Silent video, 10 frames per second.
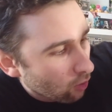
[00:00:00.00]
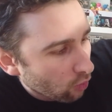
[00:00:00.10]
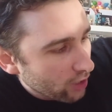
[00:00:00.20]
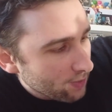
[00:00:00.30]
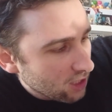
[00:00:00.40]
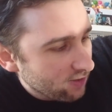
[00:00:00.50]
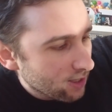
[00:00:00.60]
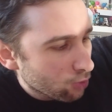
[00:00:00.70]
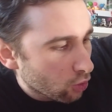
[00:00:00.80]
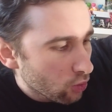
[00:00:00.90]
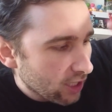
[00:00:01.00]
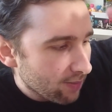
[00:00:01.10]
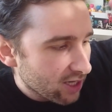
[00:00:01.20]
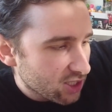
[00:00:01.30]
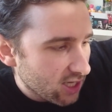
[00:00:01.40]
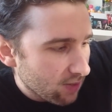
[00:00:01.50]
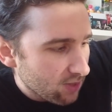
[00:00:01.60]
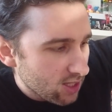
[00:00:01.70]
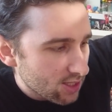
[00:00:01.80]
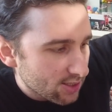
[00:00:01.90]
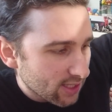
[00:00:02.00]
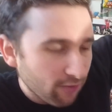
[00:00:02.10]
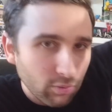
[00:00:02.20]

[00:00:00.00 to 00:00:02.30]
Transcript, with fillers: On a bien évidemment le câble HDMI, ça